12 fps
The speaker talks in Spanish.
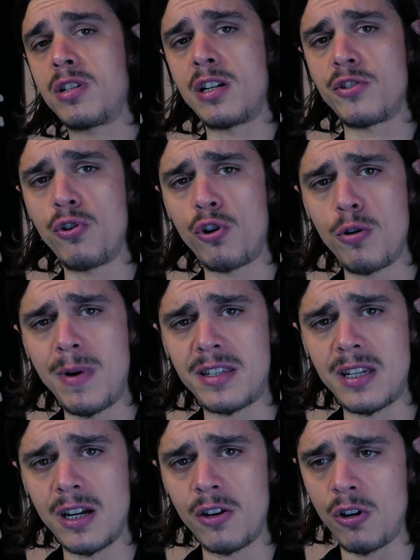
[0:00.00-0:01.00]
del señor
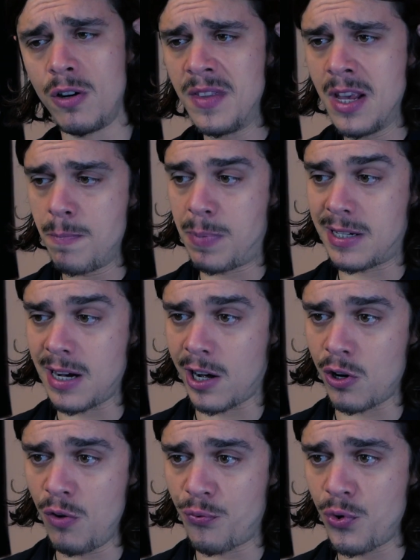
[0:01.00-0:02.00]
Lomachenko, pese
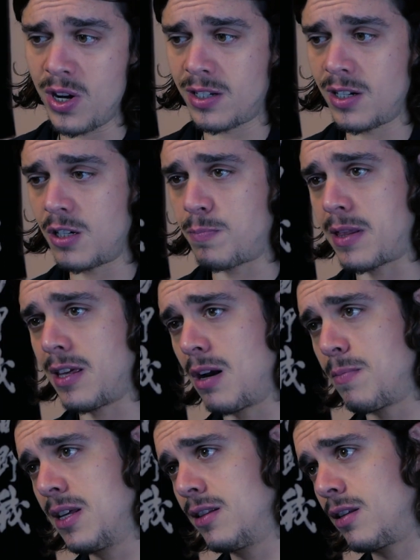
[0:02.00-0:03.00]
que no fuesen
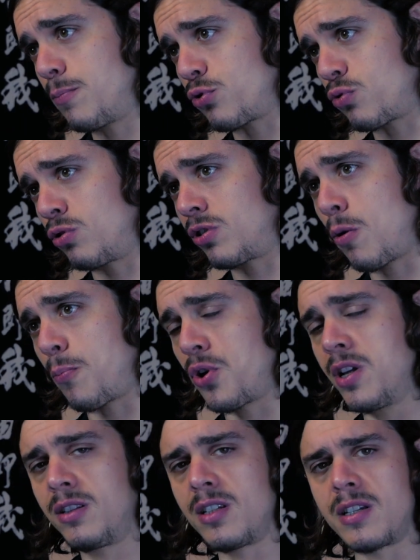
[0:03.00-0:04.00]
especialmente pues, contra
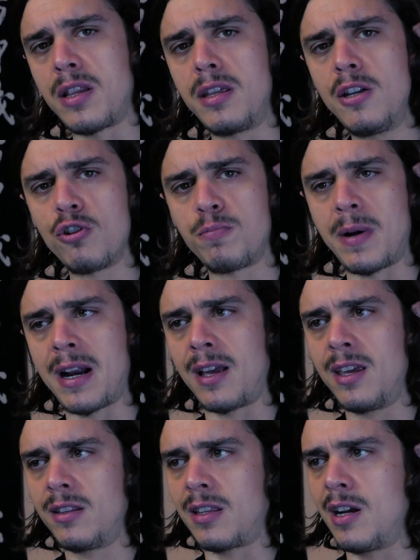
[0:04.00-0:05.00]
oponentes sencillos para
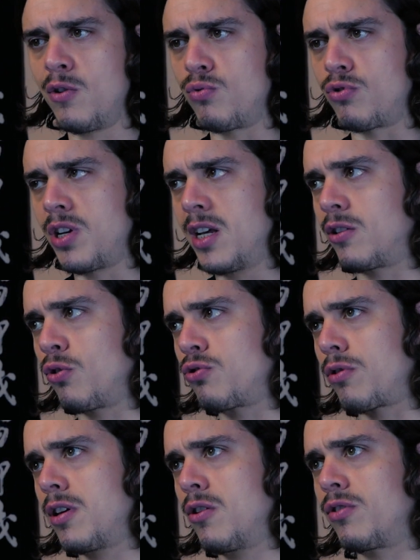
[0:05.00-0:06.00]
ahí tener un 7,
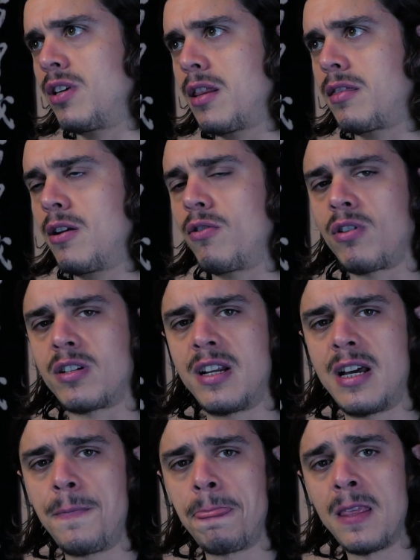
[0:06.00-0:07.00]
8-0, 10-0, lo que
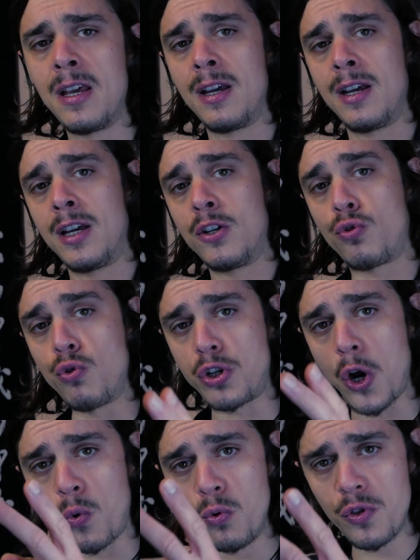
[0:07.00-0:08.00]
sea, su
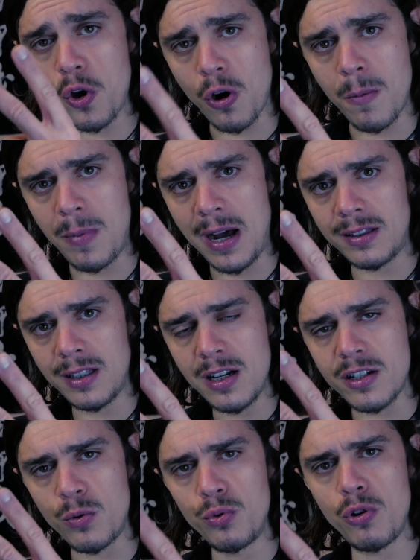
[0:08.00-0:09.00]
segundo combate,
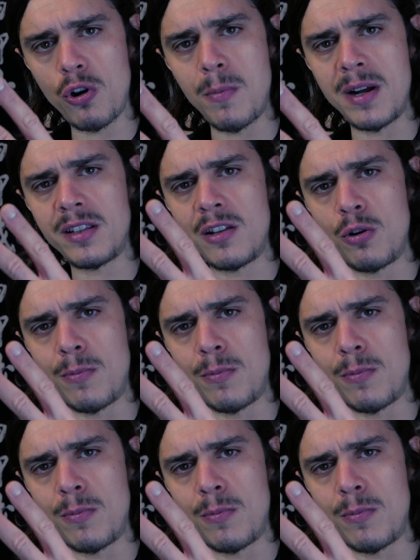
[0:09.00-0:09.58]
el segundo combate de